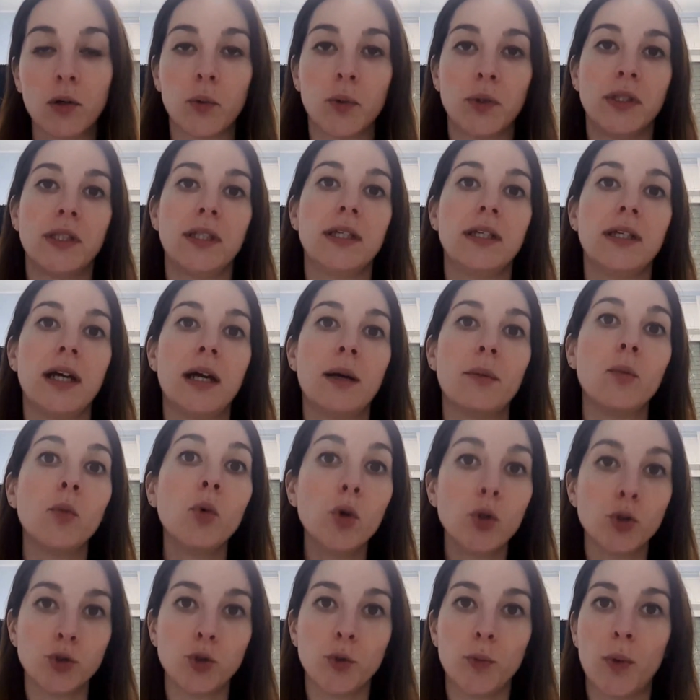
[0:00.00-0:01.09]
quindi è
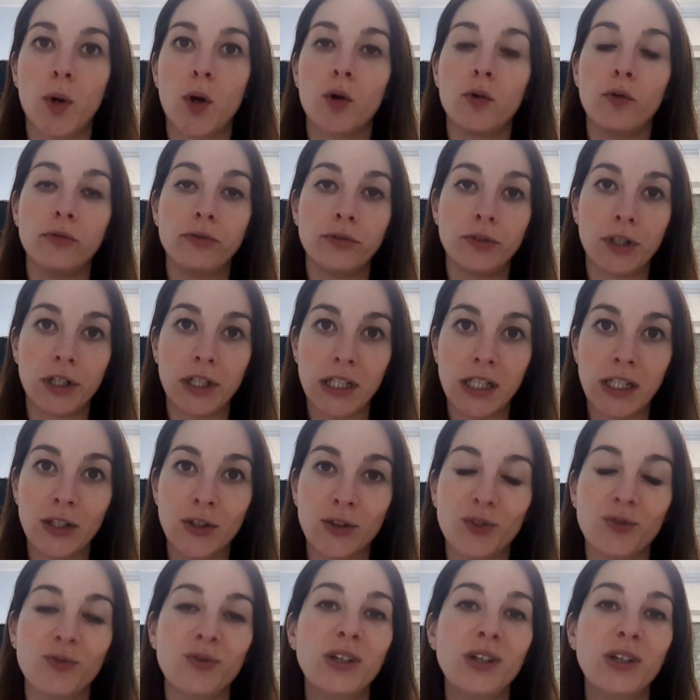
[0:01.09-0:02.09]
molto poco fornito.